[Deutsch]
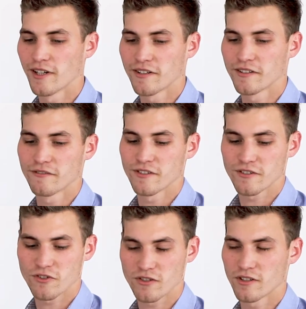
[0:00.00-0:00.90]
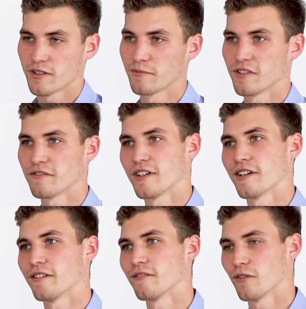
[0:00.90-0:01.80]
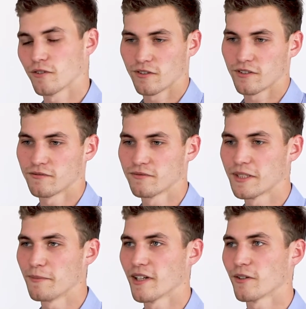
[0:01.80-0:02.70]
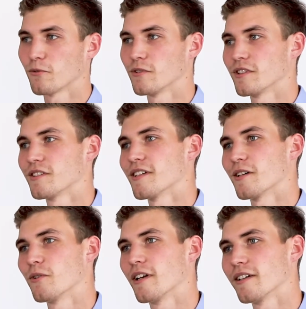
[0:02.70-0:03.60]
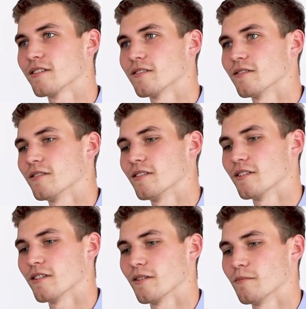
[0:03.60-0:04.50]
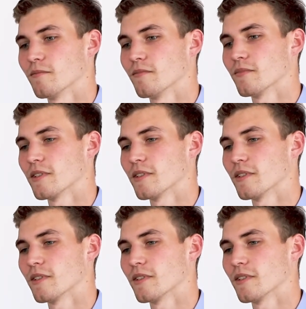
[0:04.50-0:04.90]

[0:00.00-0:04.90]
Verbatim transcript: da hatte ich dann festgestellt, dass mir das Fach oder die Mechatronik sehr gut liegt und ähm,